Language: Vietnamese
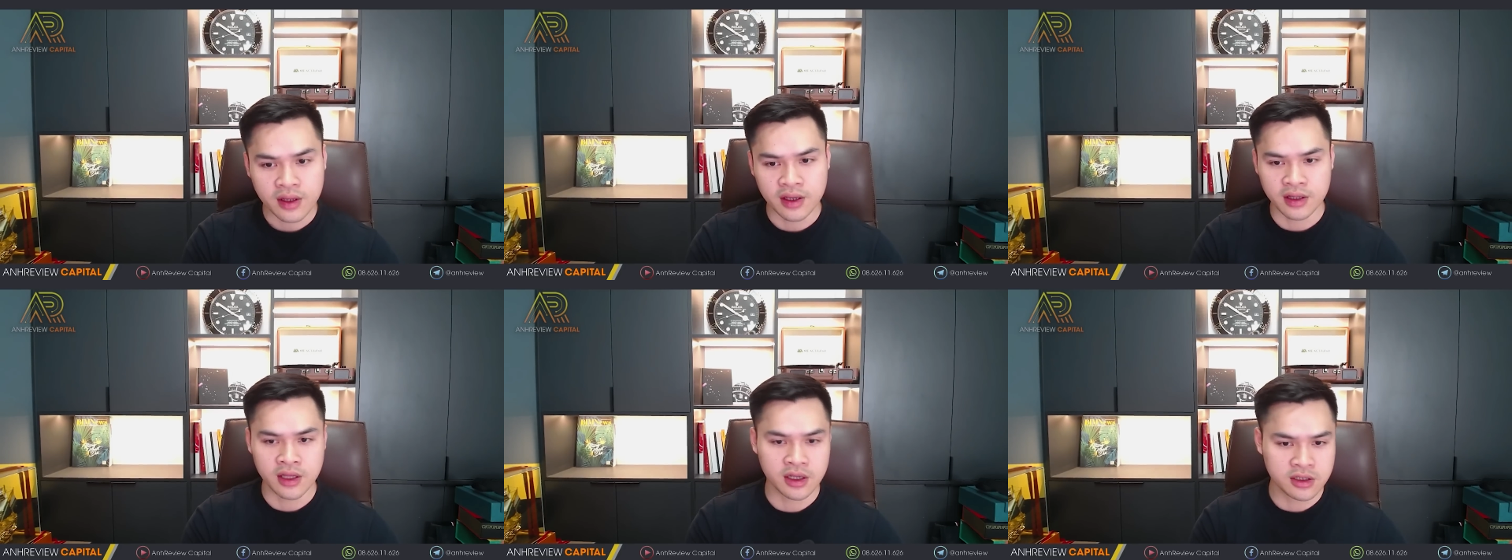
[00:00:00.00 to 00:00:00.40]

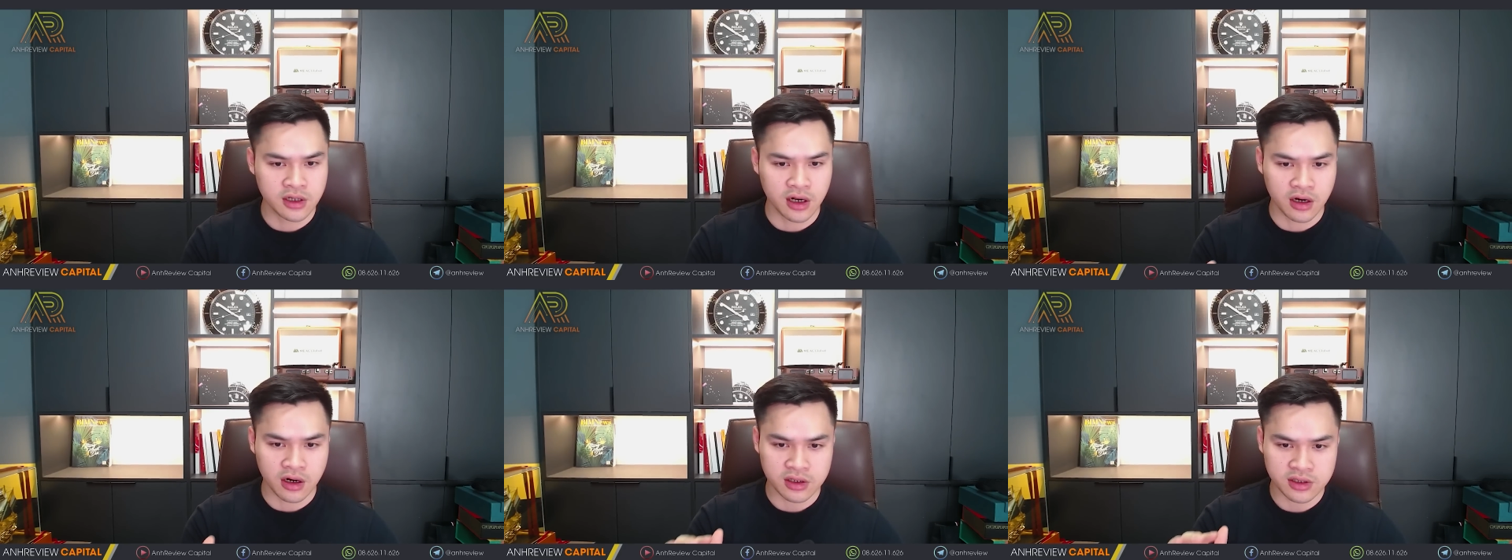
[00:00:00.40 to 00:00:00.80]
Thì thị
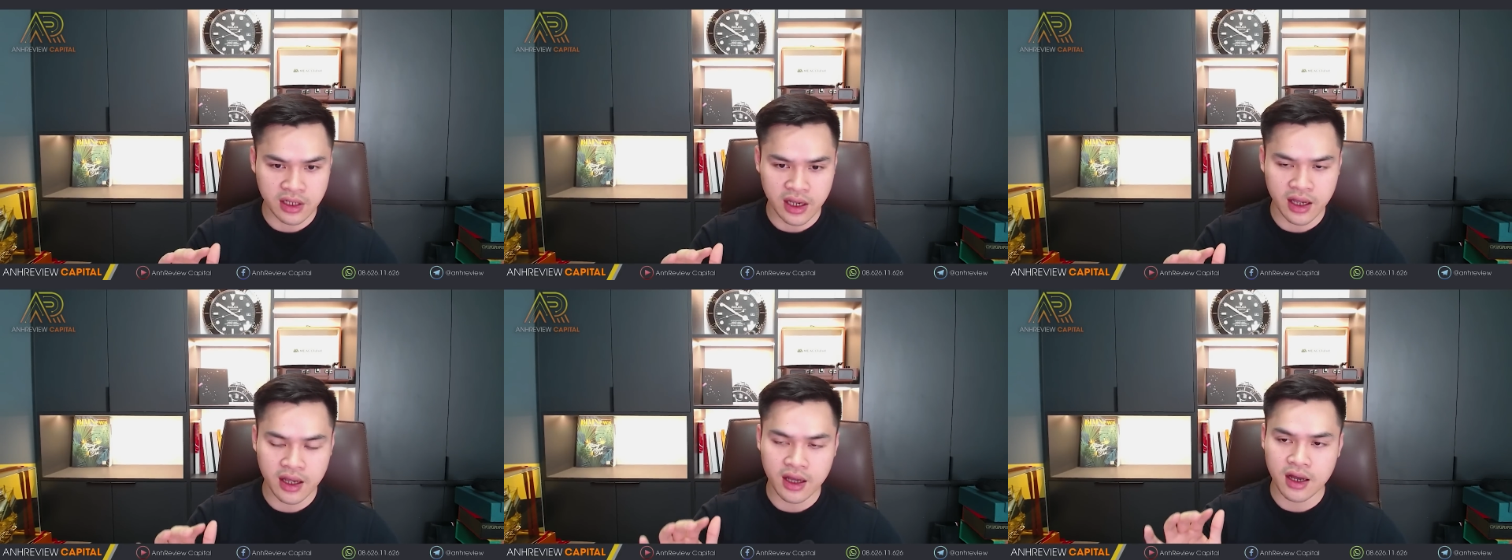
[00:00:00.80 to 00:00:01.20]
trường nó
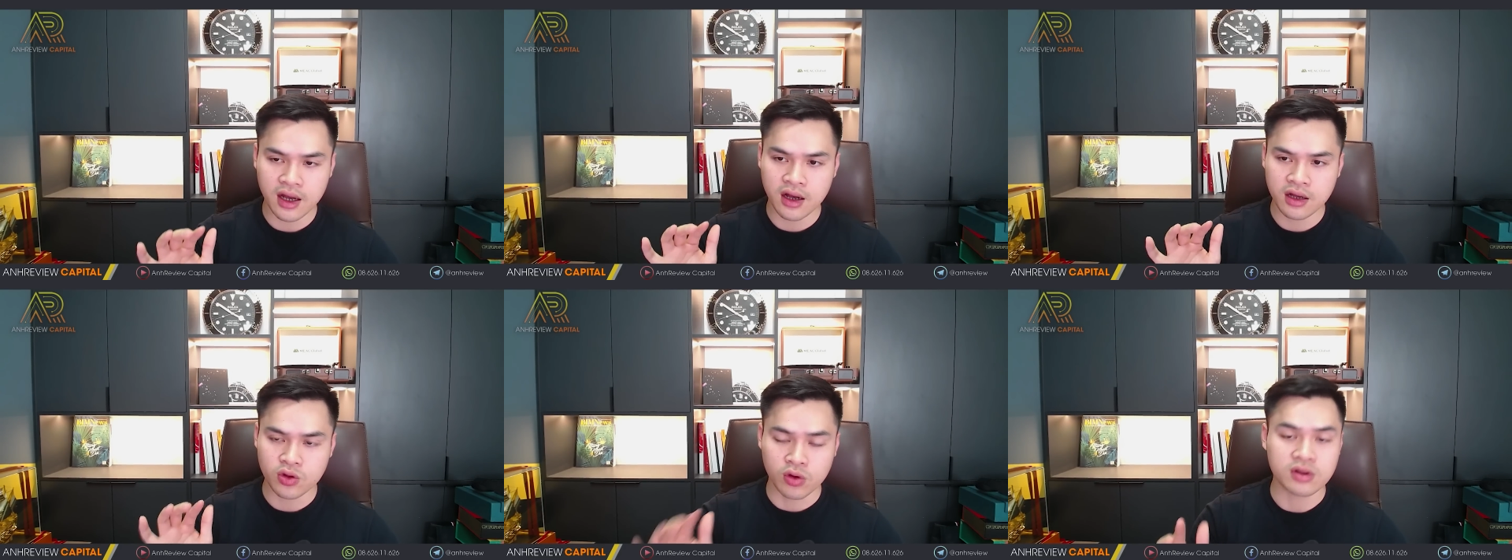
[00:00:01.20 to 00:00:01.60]
sẽ
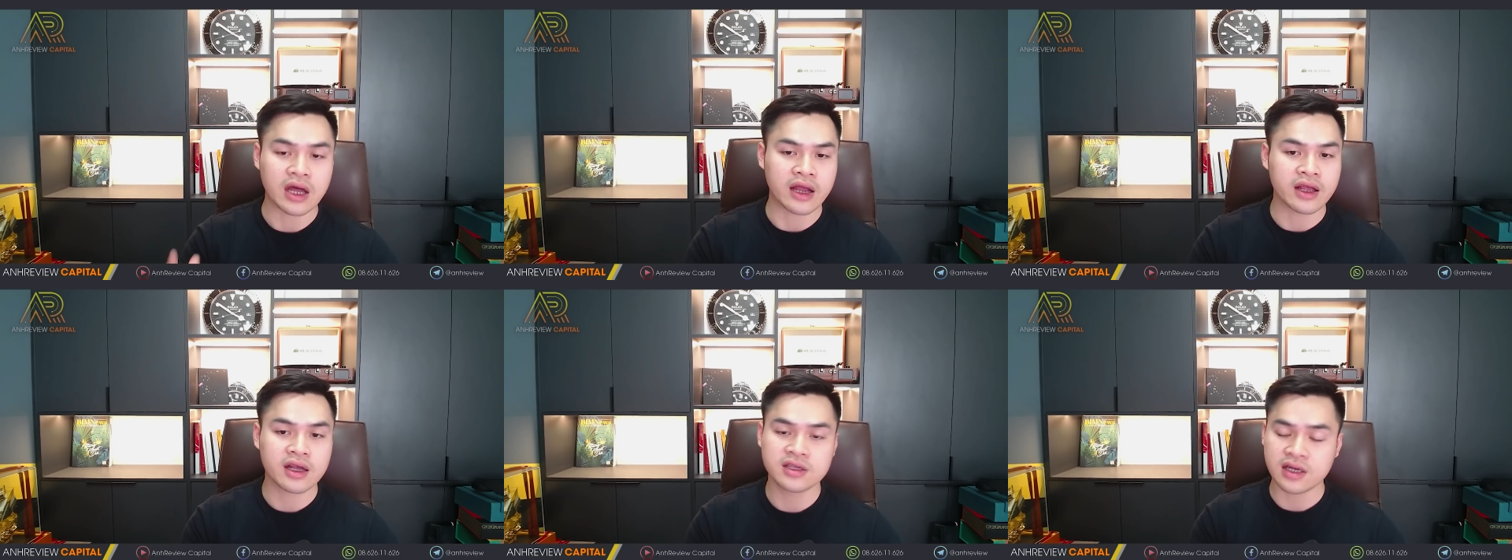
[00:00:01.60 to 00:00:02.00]
tồn
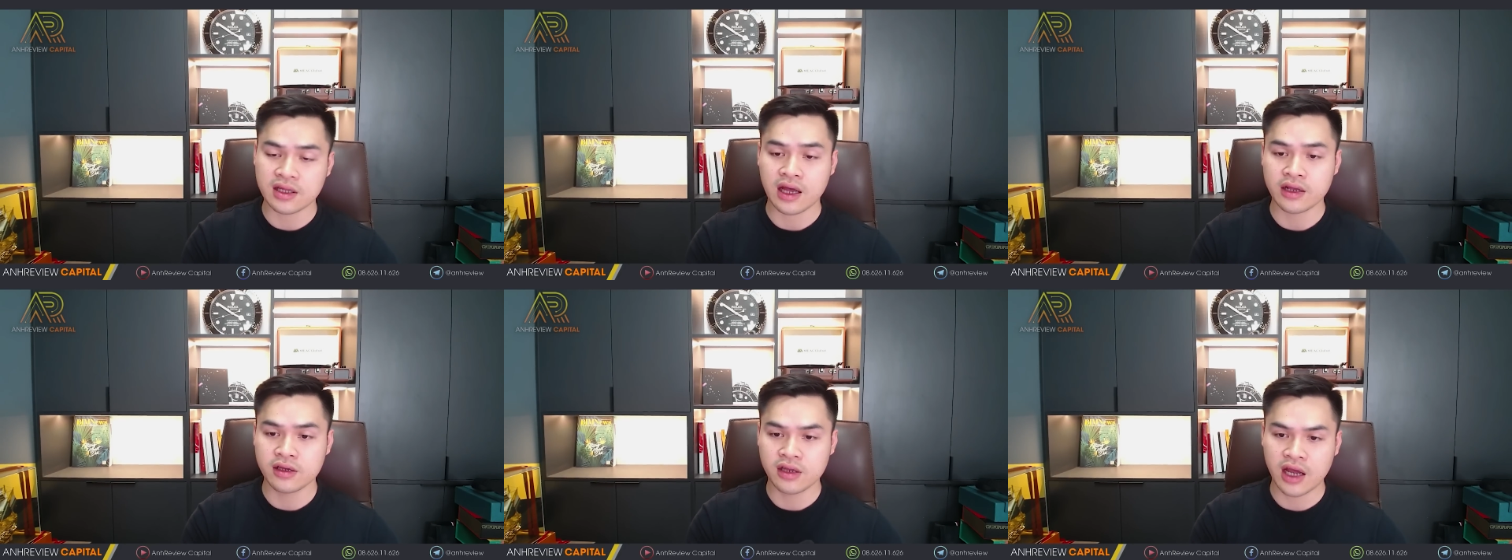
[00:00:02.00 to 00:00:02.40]
tại những cái
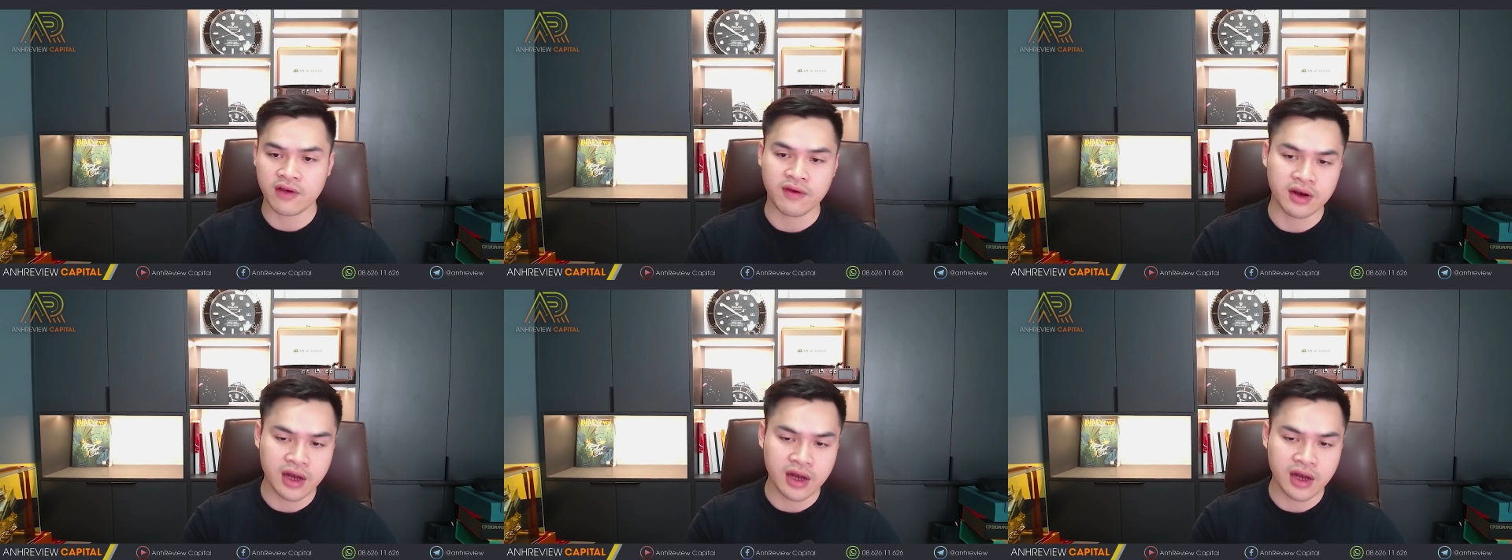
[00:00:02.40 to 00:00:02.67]
trạng thái như thế này,